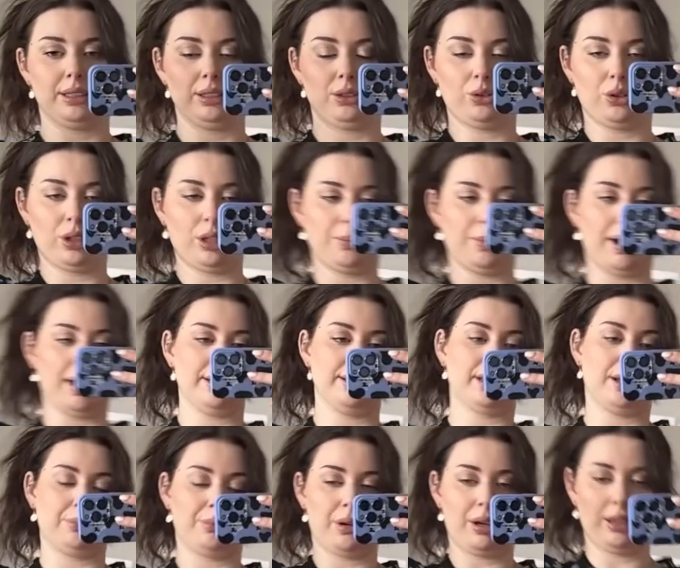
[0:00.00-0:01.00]
şöyle
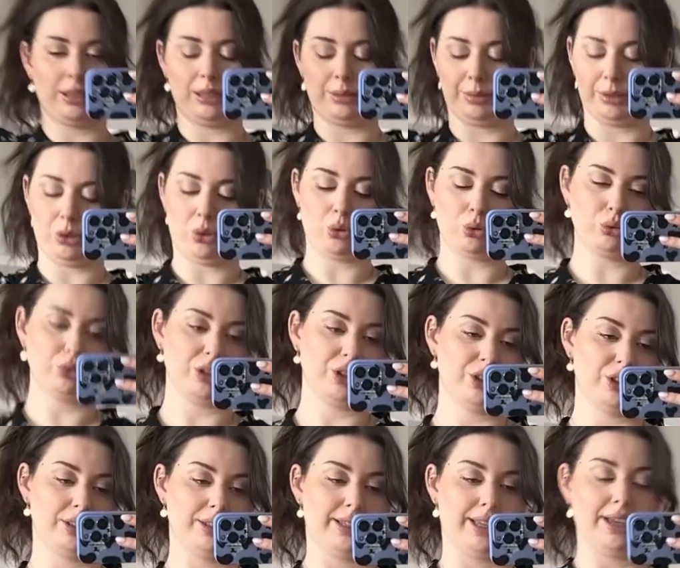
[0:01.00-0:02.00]
belden bağlamalı olduğu
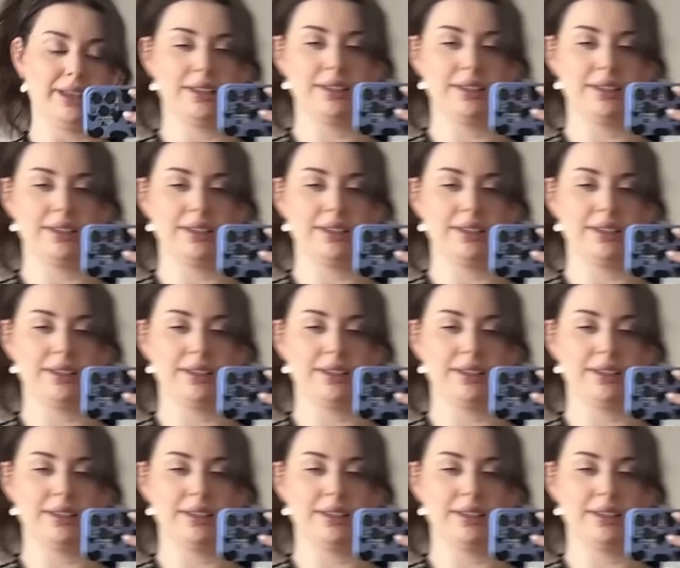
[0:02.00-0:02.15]
için de